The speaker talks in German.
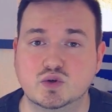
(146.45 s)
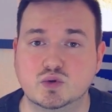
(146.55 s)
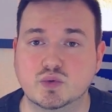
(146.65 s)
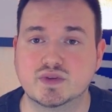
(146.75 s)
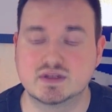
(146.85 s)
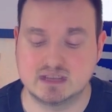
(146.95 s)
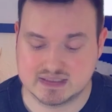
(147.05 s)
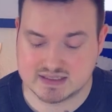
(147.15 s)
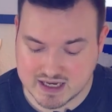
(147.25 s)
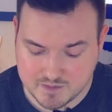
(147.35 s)
Und
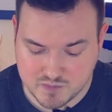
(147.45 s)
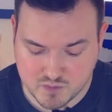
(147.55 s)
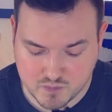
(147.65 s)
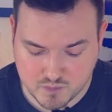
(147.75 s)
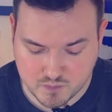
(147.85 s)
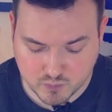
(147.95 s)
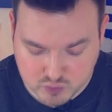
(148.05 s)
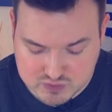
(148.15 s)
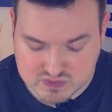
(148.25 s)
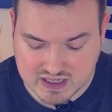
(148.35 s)
deshalb
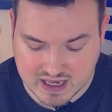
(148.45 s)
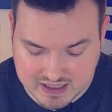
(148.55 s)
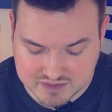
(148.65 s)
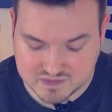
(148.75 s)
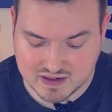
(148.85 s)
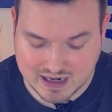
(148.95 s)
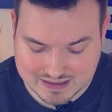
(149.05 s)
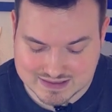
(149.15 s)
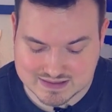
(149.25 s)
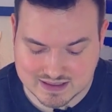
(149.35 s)
muss einfach
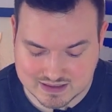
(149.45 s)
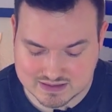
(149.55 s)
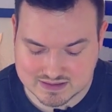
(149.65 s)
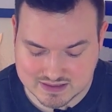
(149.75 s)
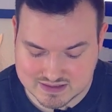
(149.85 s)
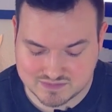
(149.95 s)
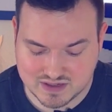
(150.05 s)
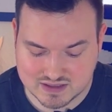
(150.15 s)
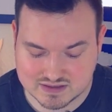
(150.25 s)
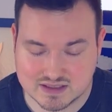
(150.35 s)
alles daran gesetzt
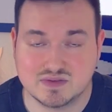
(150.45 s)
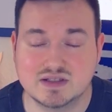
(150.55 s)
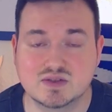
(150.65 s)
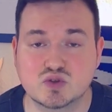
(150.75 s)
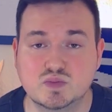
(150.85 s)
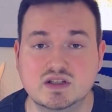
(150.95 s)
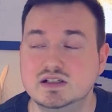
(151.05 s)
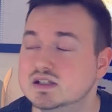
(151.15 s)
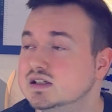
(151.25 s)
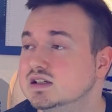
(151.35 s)
werden, dass wir dieses
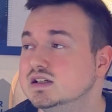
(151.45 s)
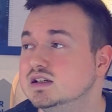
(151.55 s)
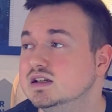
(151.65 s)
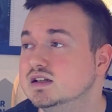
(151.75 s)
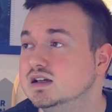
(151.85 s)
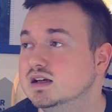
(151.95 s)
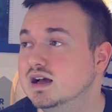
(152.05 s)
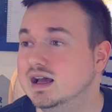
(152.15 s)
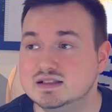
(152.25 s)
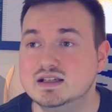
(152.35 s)
Spiel
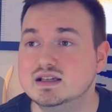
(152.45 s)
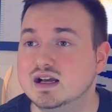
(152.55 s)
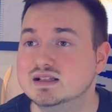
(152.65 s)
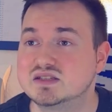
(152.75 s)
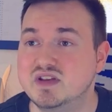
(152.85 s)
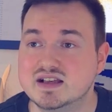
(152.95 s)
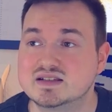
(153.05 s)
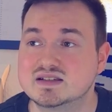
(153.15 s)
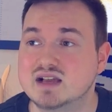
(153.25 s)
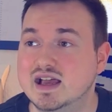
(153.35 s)
angehen, als
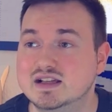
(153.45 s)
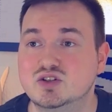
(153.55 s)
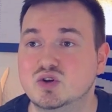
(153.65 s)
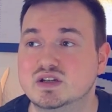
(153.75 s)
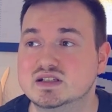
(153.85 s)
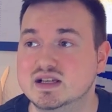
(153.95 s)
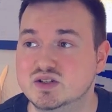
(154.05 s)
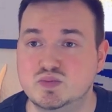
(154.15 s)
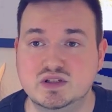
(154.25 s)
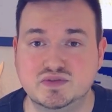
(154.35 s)
wäre es eigentlich schon das
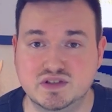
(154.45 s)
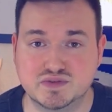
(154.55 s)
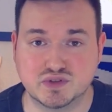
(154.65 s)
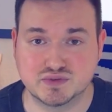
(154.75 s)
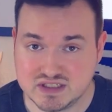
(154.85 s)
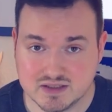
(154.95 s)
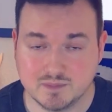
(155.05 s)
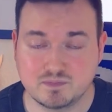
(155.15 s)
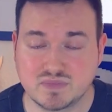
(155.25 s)
Endspiel 4 von 4